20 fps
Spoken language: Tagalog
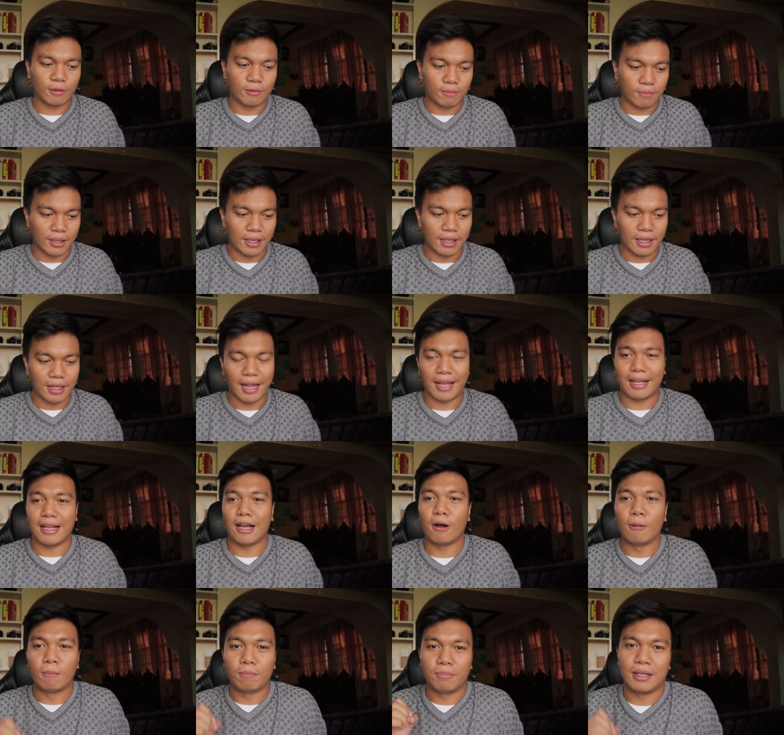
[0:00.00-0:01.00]
would be like
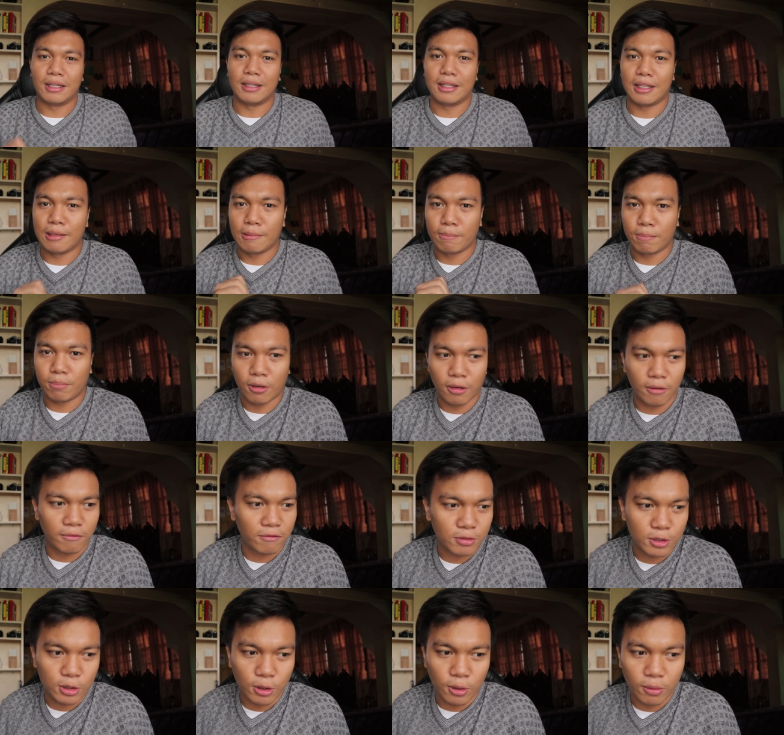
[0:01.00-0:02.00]
a complete
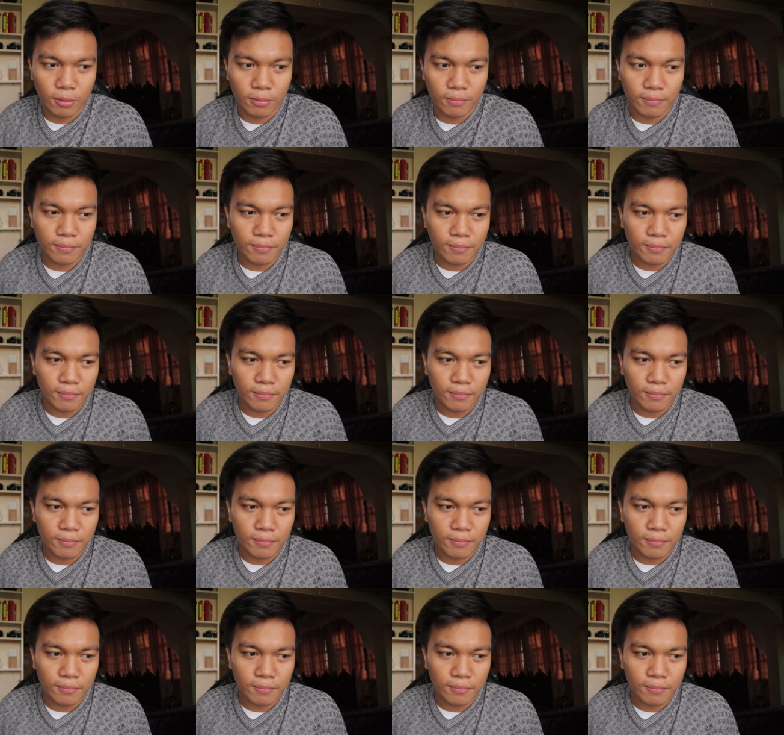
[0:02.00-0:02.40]
improv. So,